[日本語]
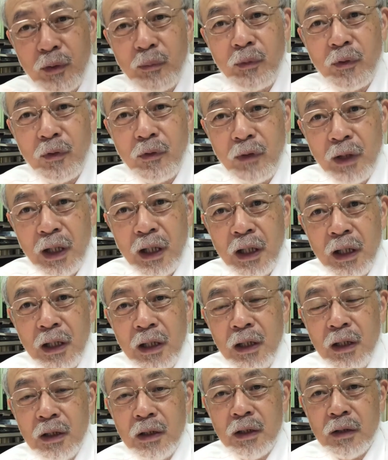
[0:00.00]
棒は
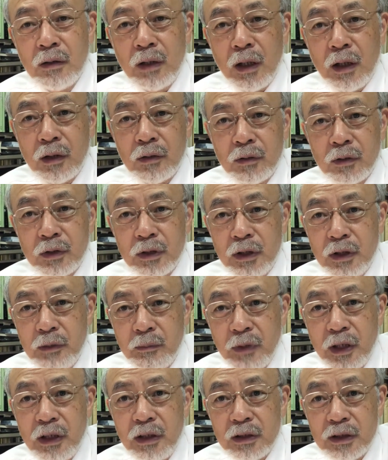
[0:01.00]
あの
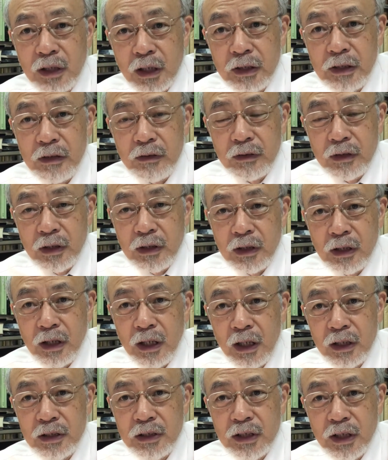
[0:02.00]
今さっき言ったように
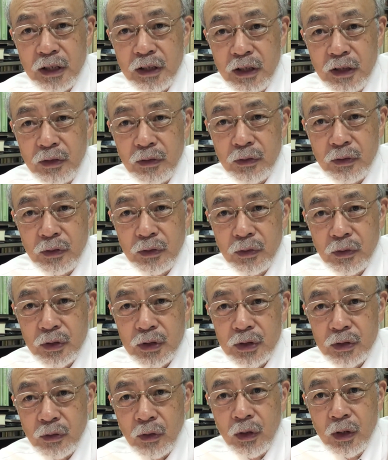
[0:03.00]
ガッチャティという動
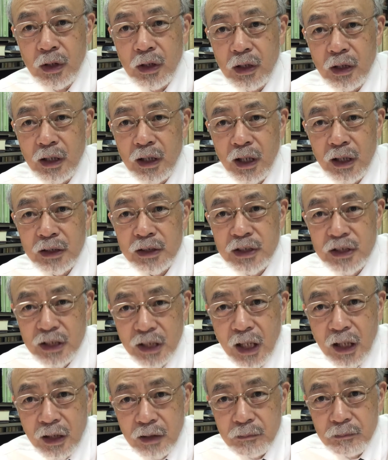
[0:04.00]
詞の
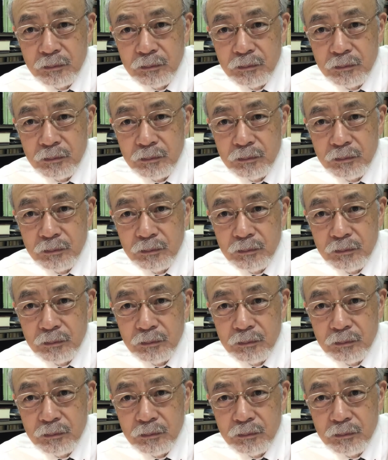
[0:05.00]
ガッチャ